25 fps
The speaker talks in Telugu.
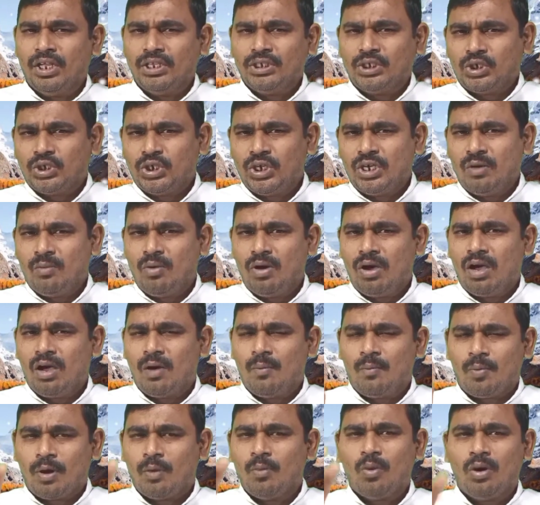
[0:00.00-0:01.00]

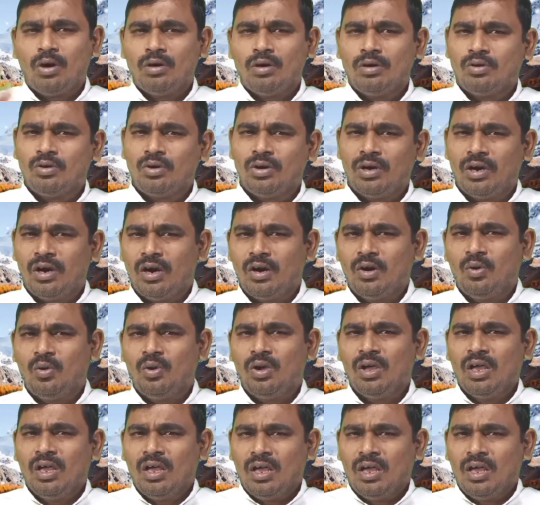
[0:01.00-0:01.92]
నిశ్చయముగా ప్రభు అంటున్నాడు